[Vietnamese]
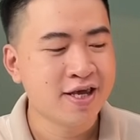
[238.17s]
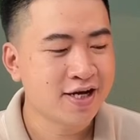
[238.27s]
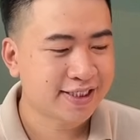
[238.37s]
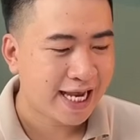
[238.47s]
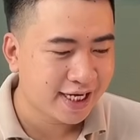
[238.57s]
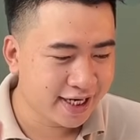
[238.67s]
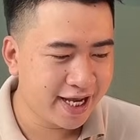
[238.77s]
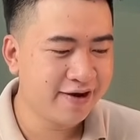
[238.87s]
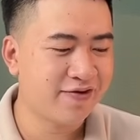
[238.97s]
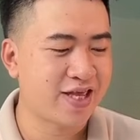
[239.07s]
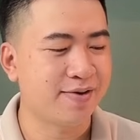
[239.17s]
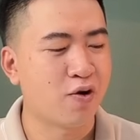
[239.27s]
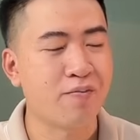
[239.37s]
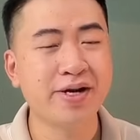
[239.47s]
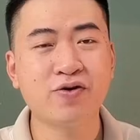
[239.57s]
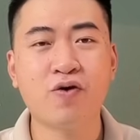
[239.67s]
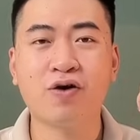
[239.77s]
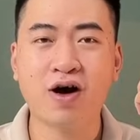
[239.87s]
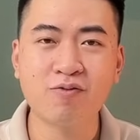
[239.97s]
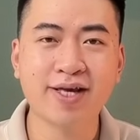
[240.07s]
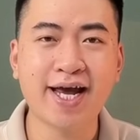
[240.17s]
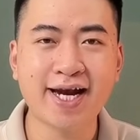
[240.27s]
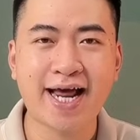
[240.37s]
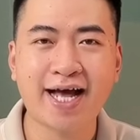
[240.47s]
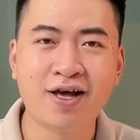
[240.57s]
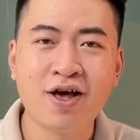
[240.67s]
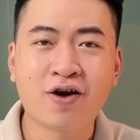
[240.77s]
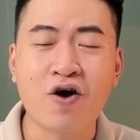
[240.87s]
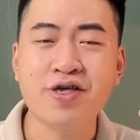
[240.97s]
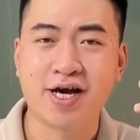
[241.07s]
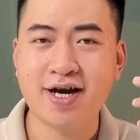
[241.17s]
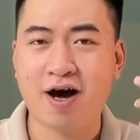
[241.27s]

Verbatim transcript: Nhưng xét riêng về những bộ micro không dây đa năng có những